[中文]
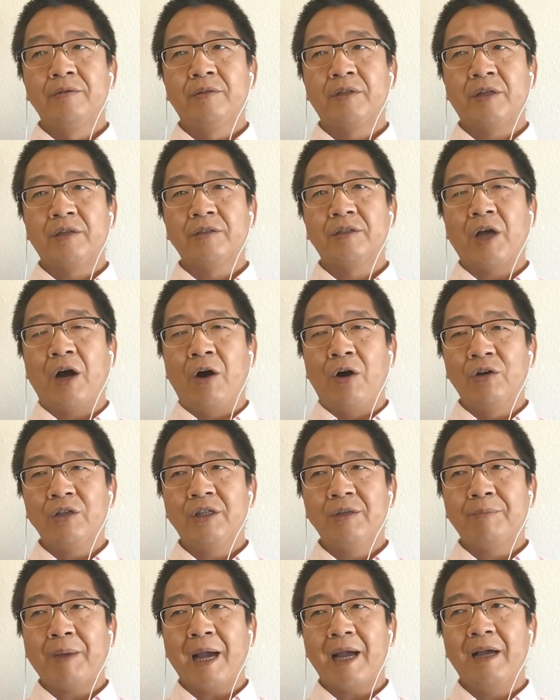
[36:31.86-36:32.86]
朝
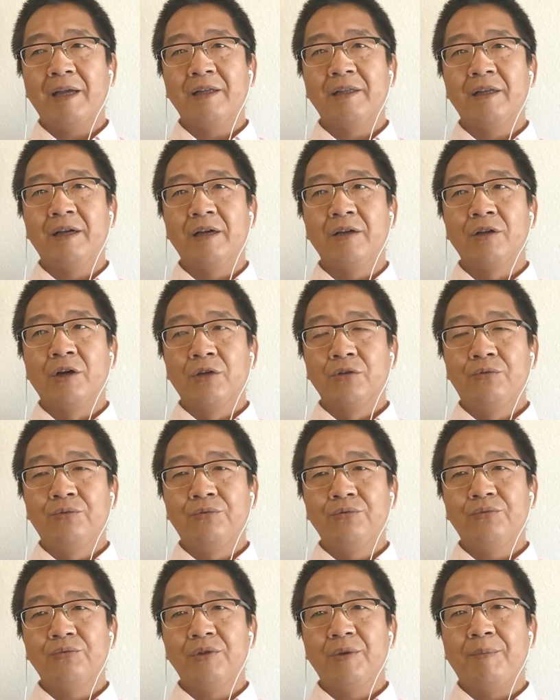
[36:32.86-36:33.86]
廷派的都
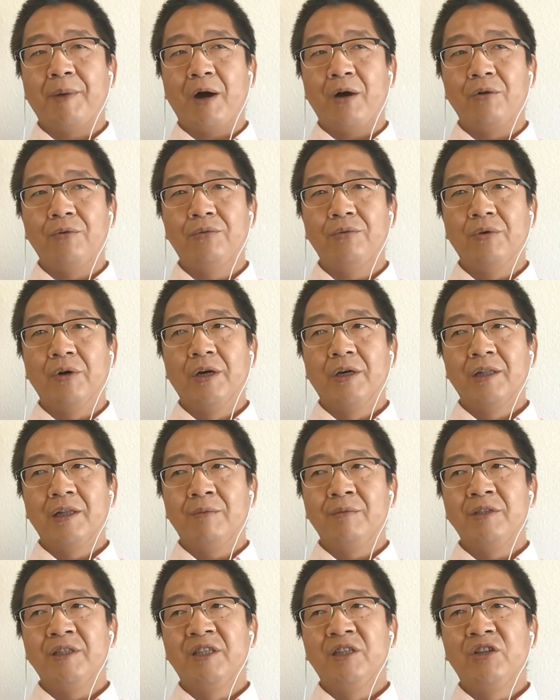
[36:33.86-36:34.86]
督的保护，那
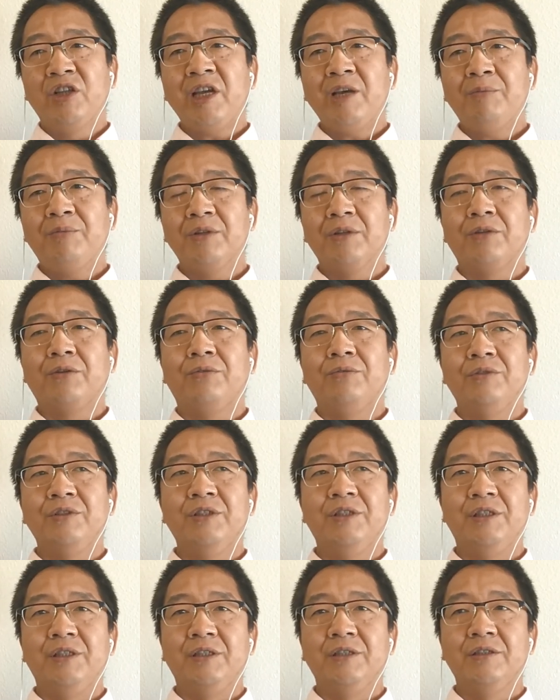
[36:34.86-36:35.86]
么你内部的统治
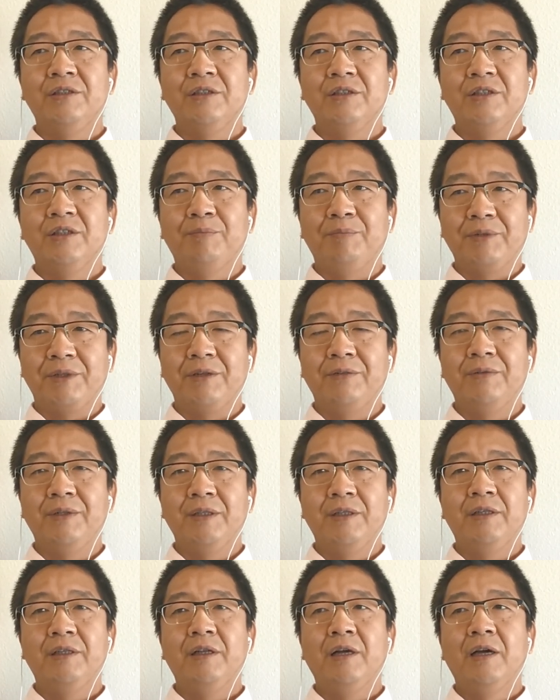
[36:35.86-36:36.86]
形式是不成问
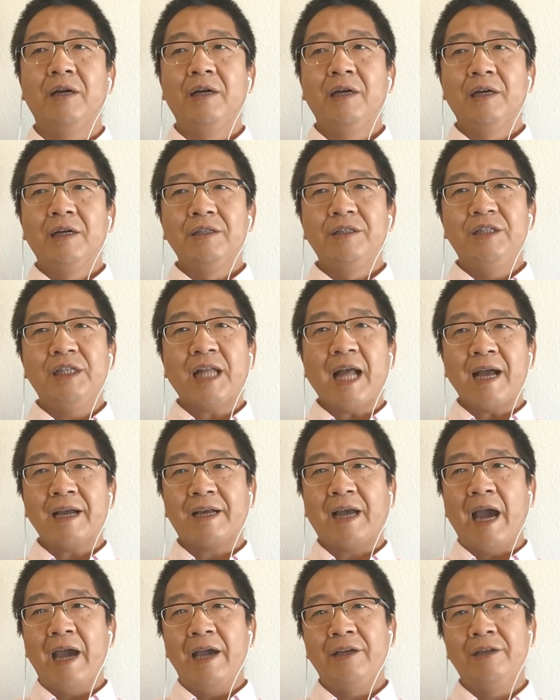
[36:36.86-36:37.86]
题的。一旦
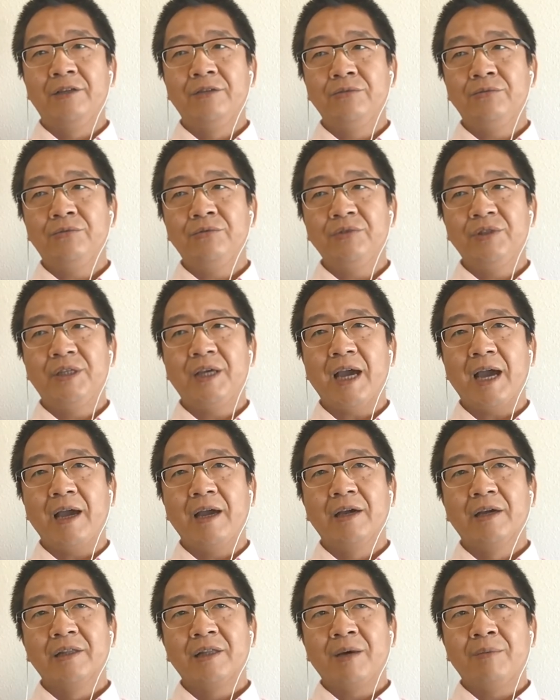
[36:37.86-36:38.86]
改行郡县，
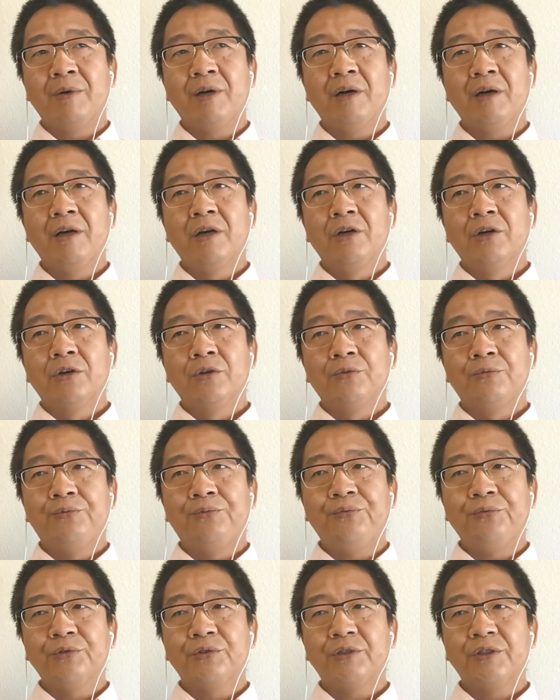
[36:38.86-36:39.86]
那么
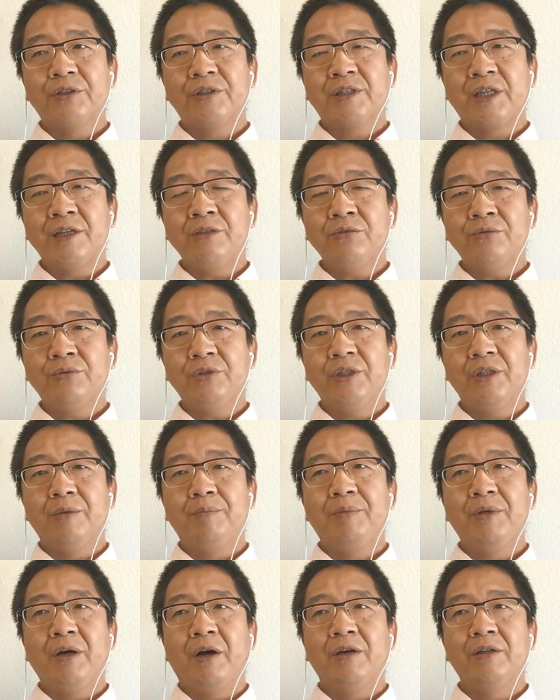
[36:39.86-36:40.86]
赋征税的
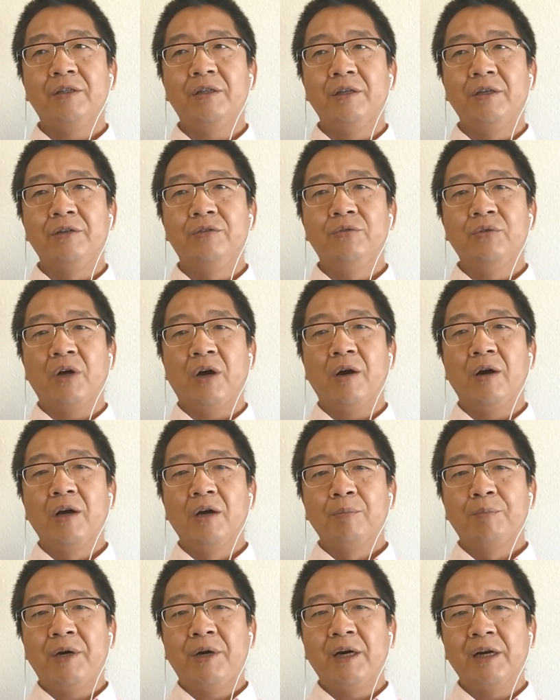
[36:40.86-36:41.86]
必要性就要
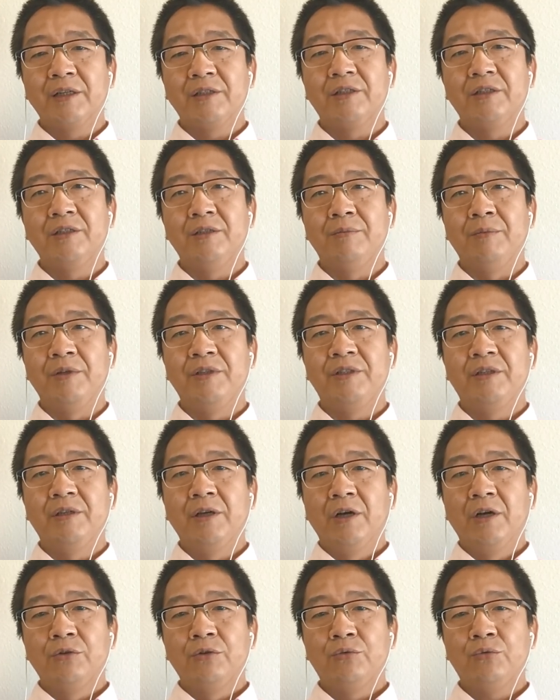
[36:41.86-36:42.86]
迫使你们
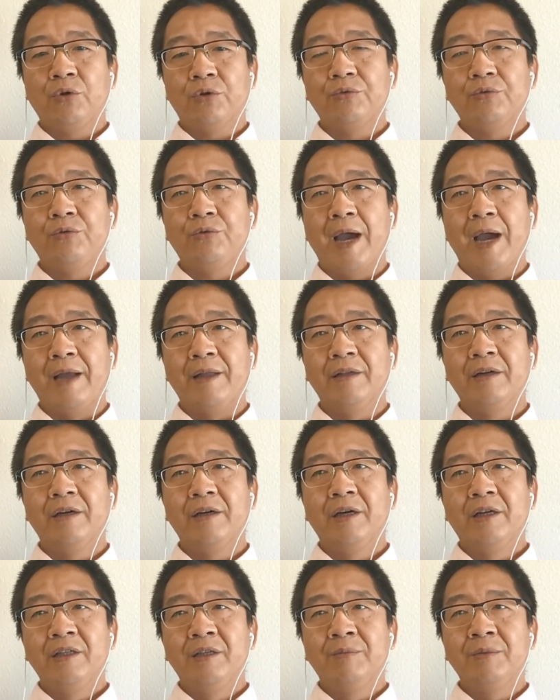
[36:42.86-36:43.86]
做出选择：
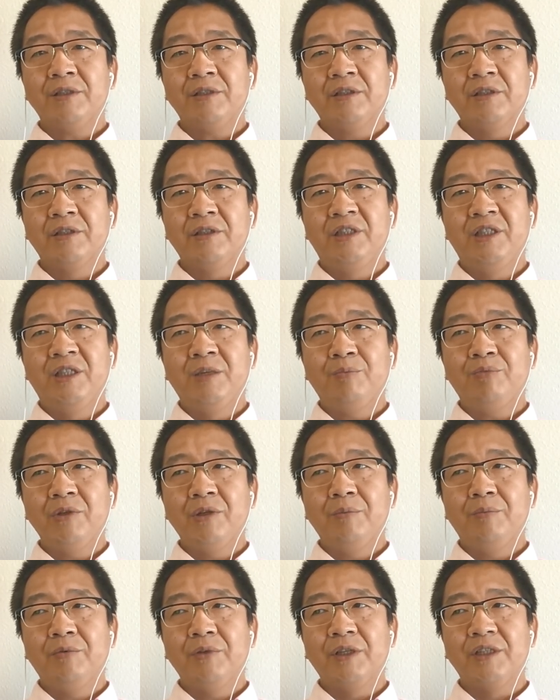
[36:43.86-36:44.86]
你们是一步一
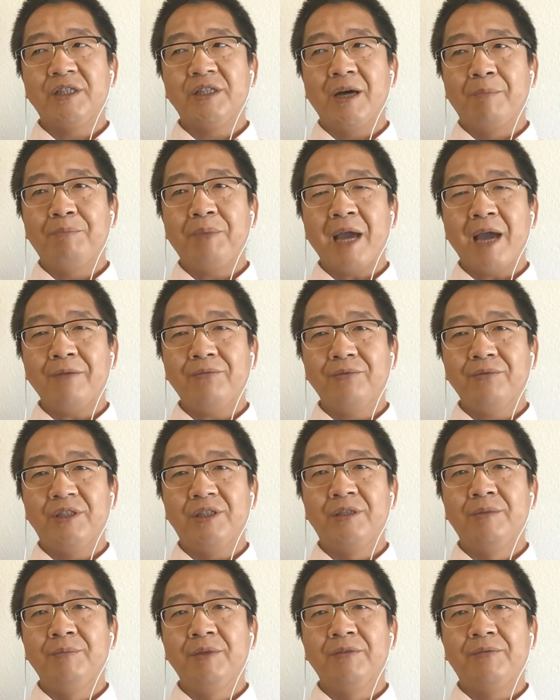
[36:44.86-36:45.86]
步的向编户
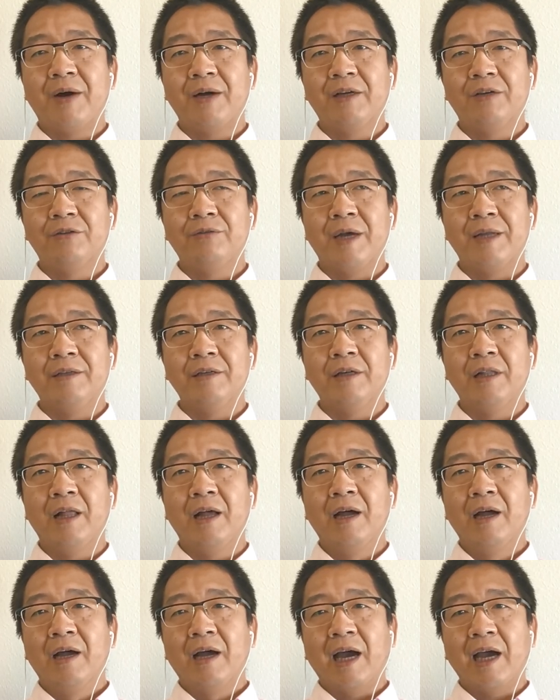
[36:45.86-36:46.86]
齐民的方向选择了，
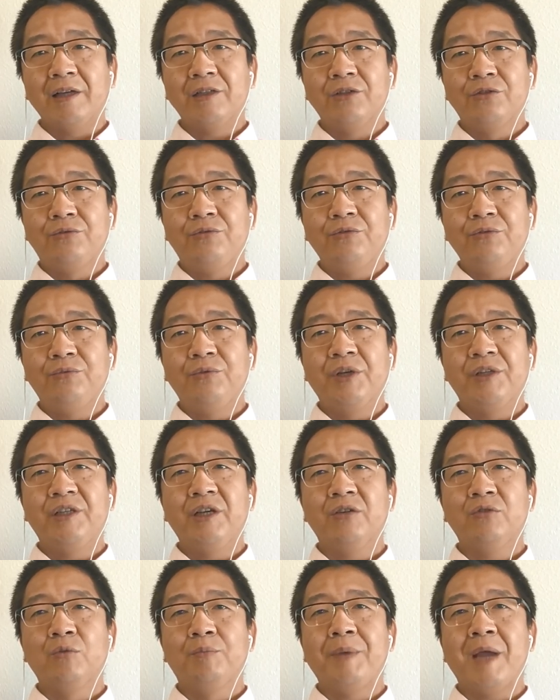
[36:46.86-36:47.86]
还是拒绝
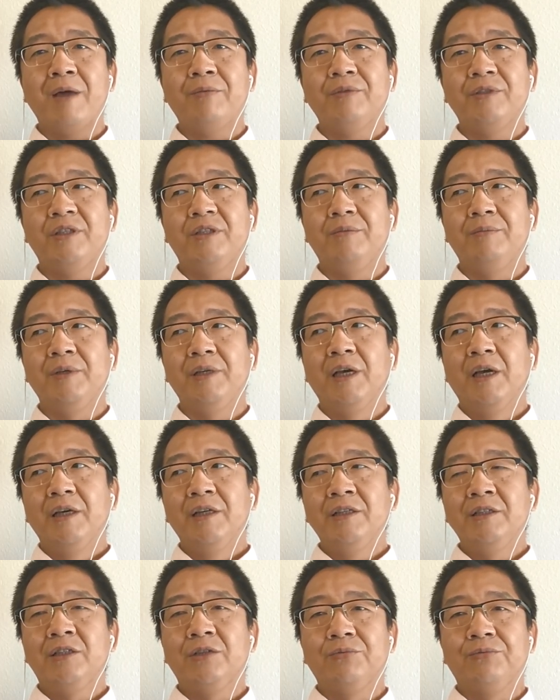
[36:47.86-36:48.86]
接受编户齐民？
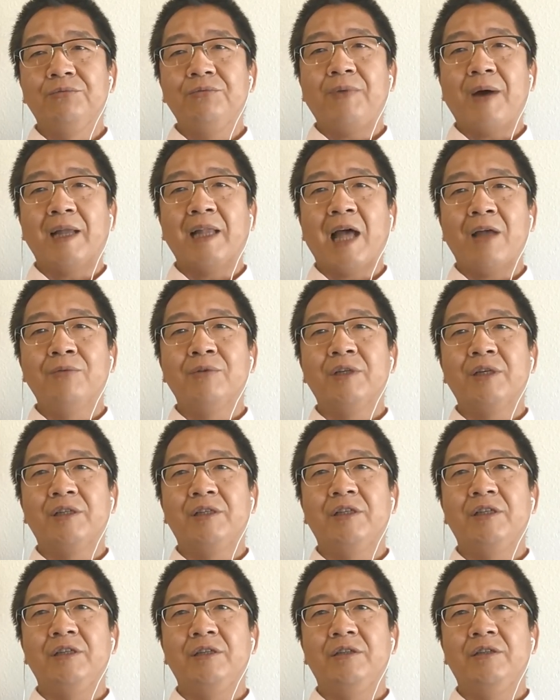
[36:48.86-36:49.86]
因此无法纳入这个
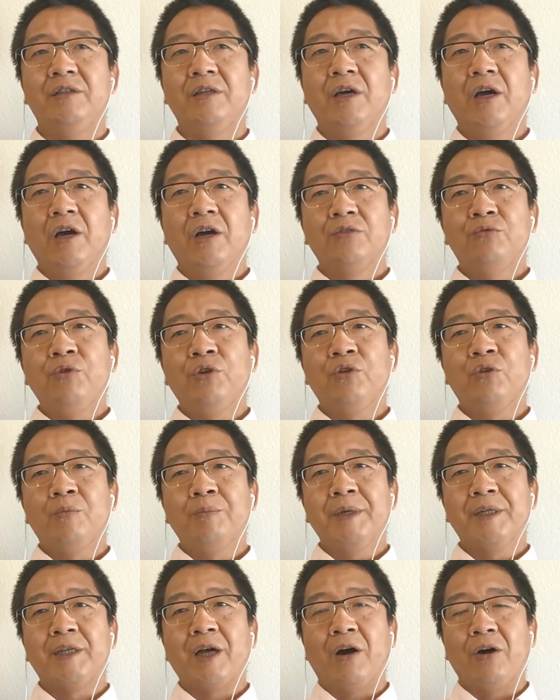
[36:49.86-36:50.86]
体系，最终
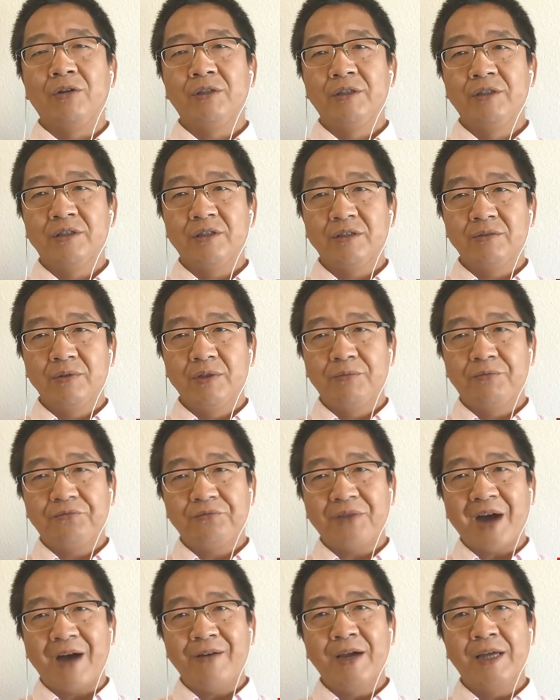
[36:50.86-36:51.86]
被朝廷视为
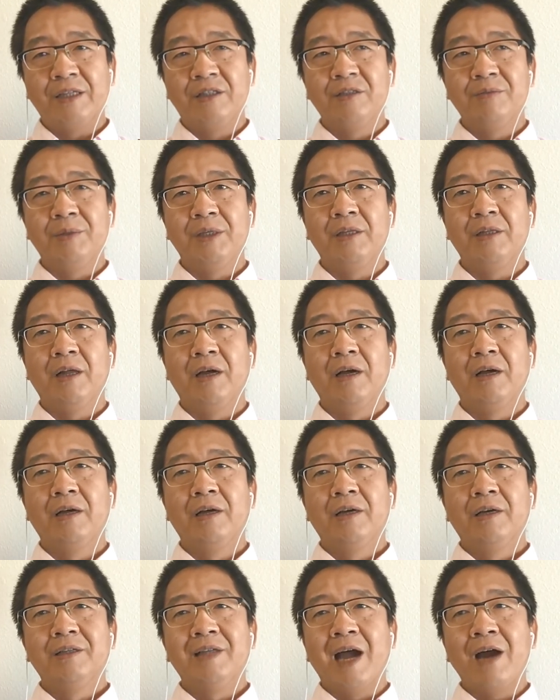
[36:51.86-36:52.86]
法外之民了。
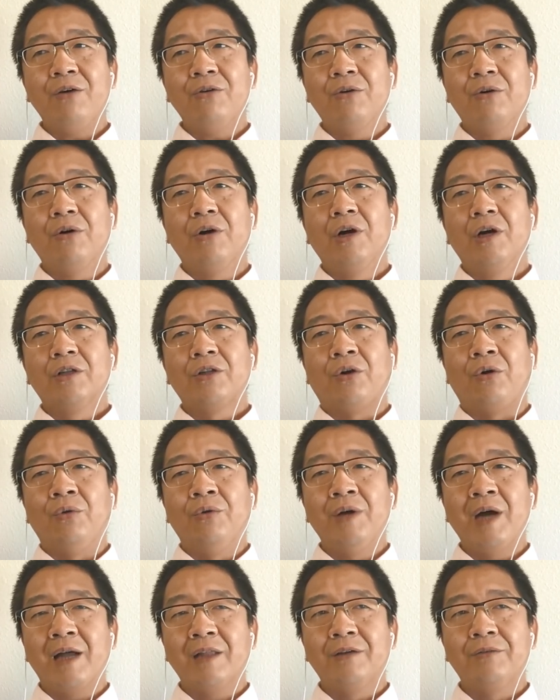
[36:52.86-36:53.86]
然后，同
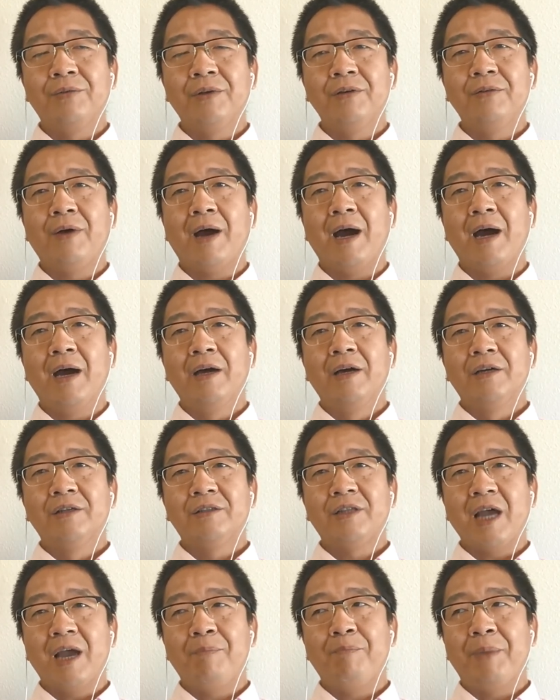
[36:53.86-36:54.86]
样的分化
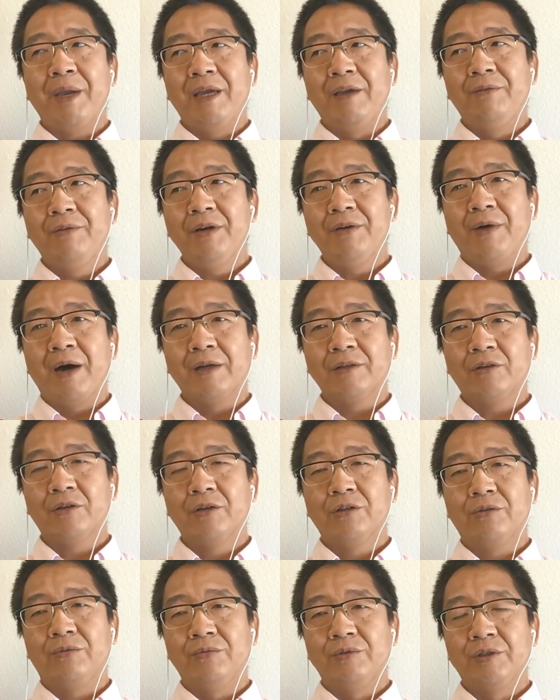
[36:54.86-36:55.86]
在北魏王朝
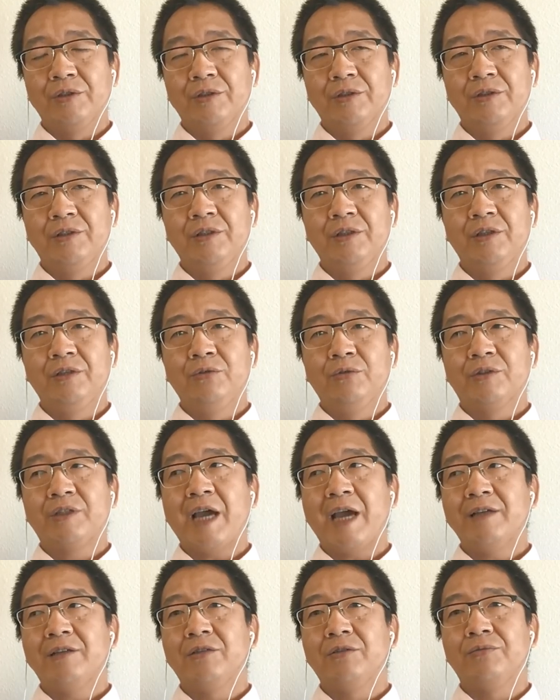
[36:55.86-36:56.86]
的统治时期又
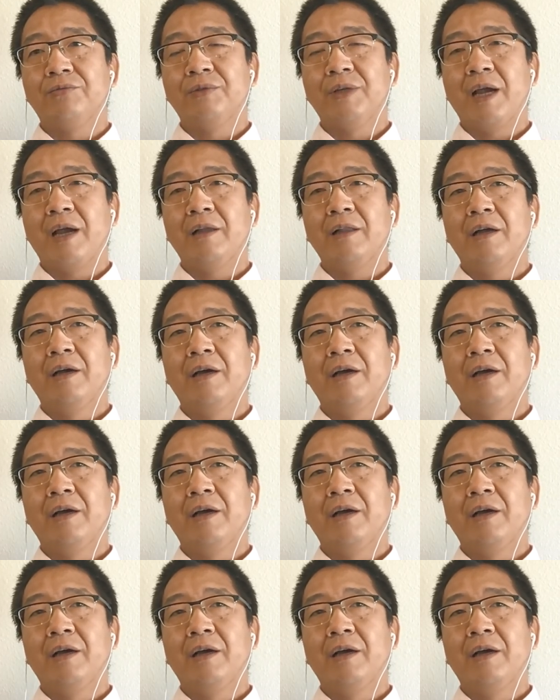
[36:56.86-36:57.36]
再次出现了。